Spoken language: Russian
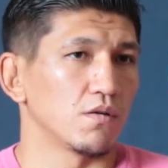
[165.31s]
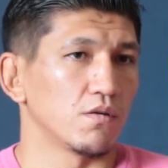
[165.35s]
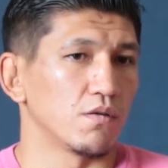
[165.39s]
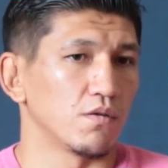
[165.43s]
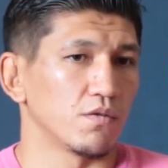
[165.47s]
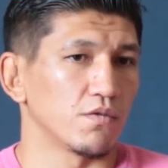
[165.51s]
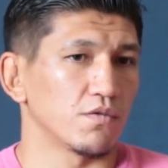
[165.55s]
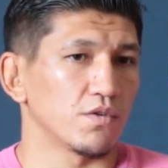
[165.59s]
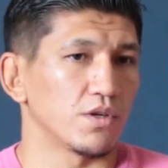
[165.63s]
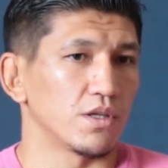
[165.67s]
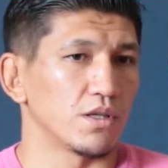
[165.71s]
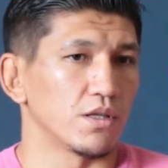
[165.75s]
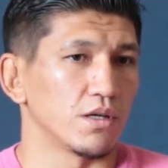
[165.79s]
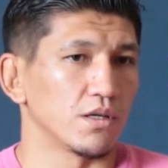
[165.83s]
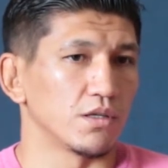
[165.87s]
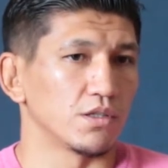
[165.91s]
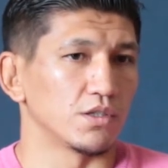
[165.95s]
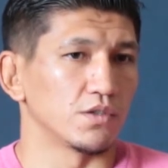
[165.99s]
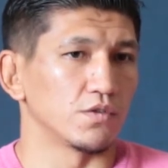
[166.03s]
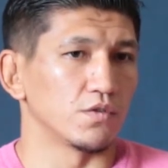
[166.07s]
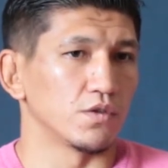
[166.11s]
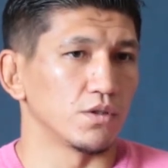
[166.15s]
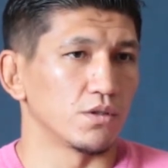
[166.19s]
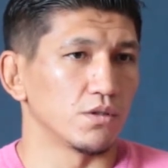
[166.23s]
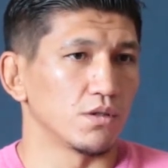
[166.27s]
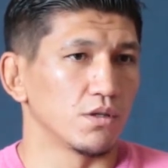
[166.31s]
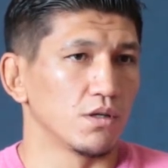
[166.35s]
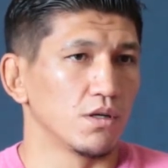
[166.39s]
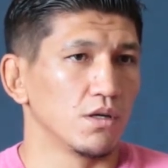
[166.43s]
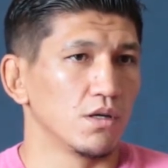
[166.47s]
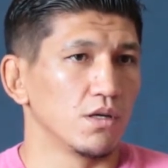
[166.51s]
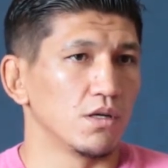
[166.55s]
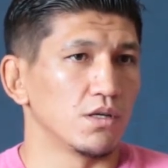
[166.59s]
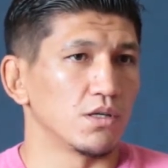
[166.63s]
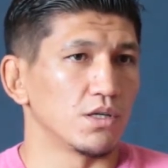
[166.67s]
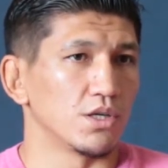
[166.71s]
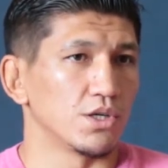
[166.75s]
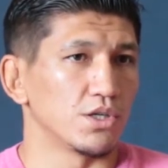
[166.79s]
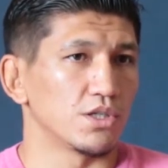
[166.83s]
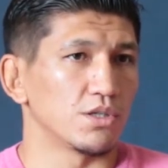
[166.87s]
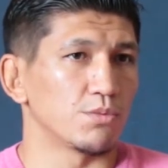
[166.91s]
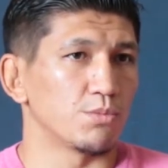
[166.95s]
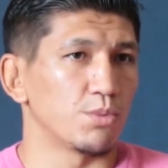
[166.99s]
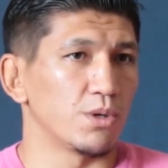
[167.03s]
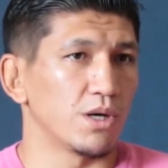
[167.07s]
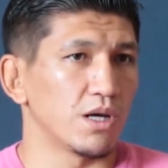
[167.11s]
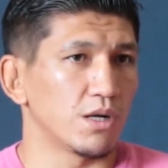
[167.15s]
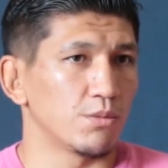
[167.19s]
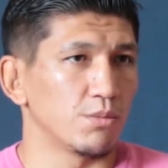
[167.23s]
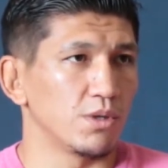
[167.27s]
он в Китае живет, есть
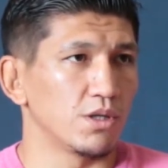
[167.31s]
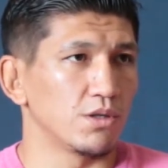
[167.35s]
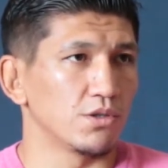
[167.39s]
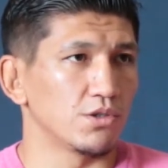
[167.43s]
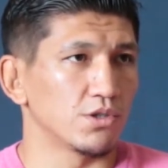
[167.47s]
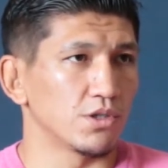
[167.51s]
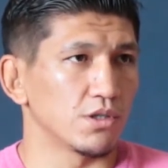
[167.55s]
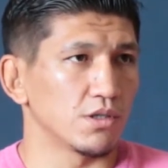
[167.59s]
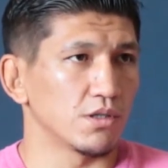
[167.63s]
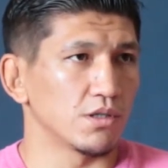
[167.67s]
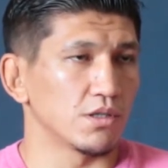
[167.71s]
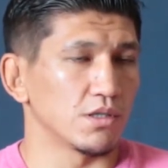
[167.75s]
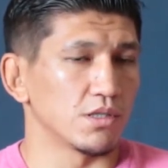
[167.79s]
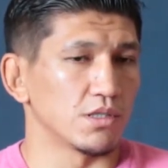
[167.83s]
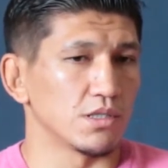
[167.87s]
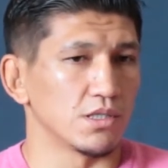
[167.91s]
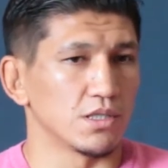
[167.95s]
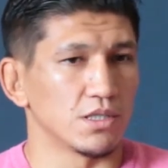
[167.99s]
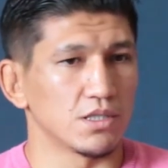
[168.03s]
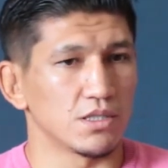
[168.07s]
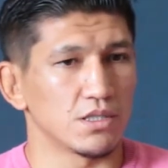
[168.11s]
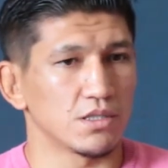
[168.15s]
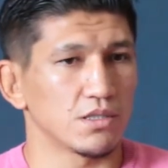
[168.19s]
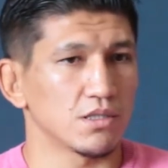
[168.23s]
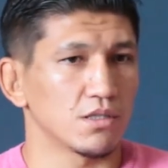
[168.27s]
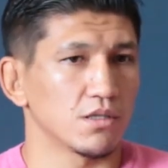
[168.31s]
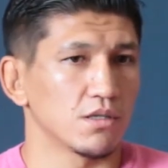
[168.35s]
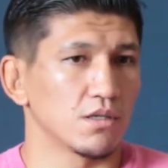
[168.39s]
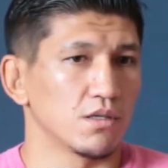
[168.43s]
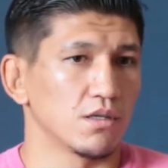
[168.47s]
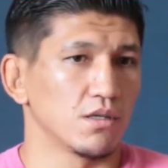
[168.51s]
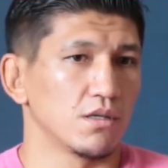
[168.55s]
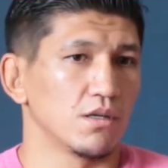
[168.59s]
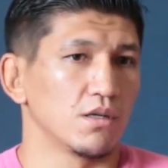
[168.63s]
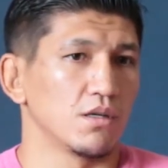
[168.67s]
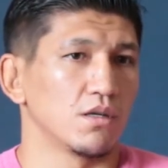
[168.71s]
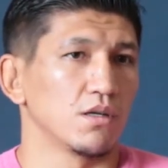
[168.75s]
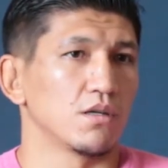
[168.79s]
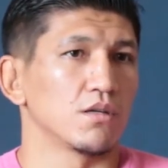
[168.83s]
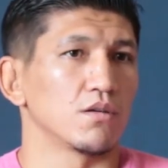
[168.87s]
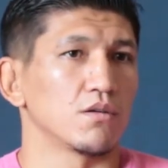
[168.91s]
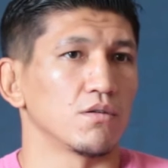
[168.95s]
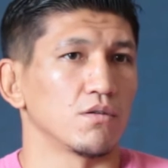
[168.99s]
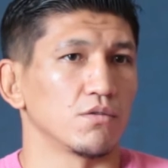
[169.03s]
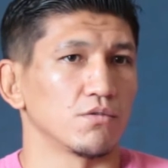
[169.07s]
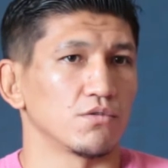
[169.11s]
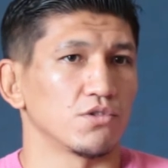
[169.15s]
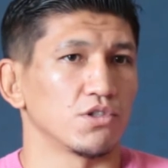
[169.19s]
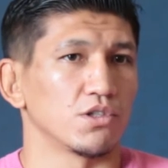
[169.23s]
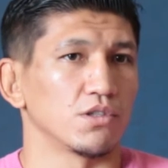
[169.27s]
пиар-менеджер здесь,
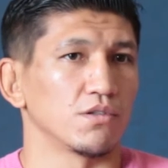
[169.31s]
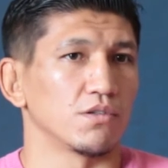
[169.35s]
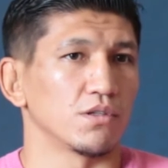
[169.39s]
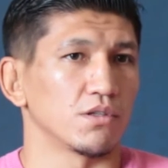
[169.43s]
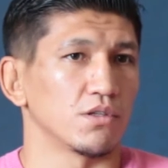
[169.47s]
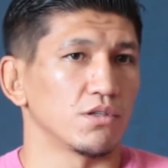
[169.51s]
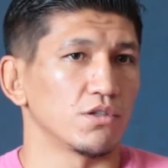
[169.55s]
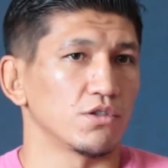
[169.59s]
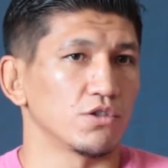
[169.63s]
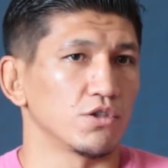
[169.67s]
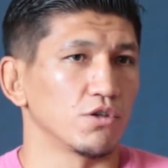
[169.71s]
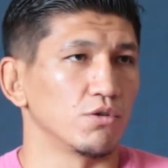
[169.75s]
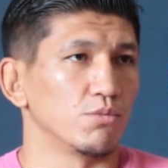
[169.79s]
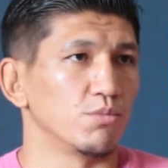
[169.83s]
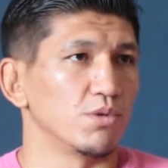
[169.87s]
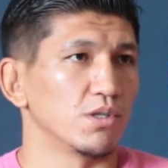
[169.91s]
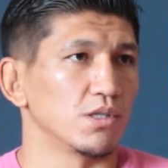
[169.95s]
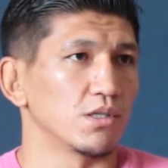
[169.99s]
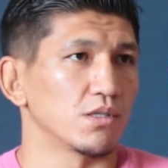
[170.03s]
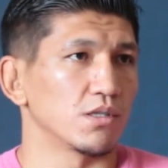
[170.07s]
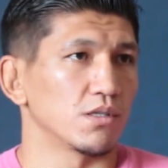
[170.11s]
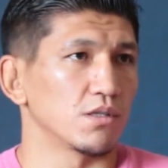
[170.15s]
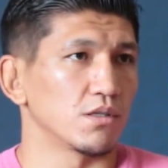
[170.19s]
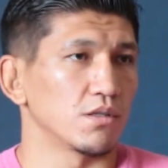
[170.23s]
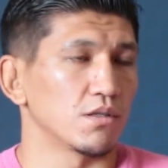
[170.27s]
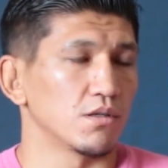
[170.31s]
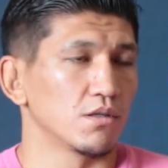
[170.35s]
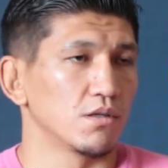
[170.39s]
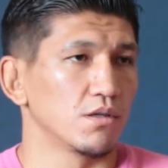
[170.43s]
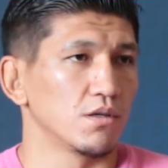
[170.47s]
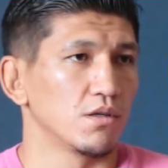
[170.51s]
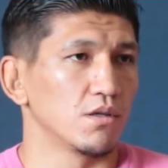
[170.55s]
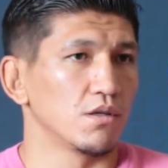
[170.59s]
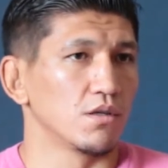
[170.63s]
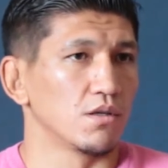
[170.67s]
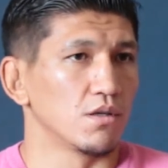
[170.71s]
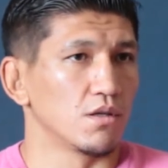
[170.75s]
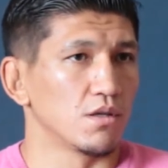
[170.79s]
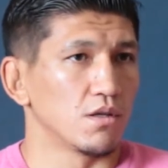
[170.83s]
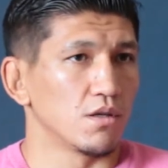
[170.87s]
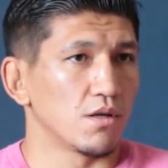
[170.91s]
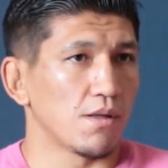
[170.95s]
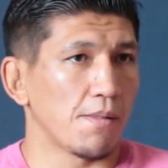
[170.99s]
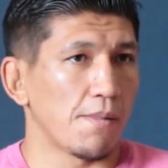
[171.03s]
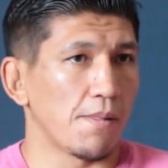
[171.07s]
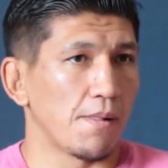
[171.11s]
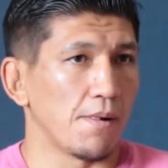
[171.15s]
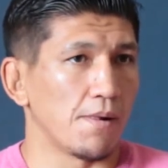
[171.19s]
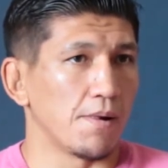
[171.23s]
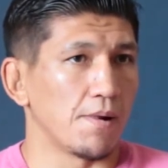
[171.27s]
он человек из шоу-бизнеса,
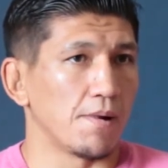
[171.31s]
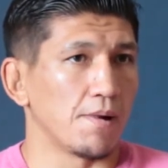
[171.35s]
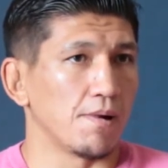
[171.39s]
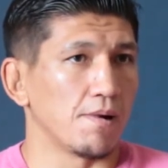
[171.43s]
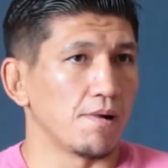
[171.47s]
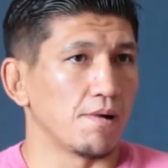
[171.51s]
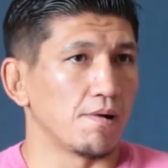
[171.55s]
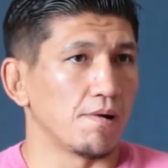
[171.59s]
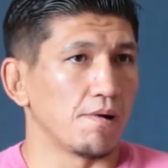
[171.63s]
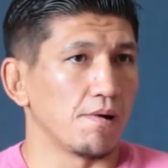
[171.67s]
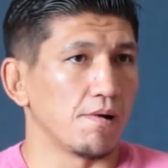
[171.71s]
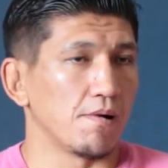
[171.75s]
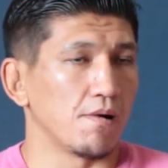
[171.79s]
а,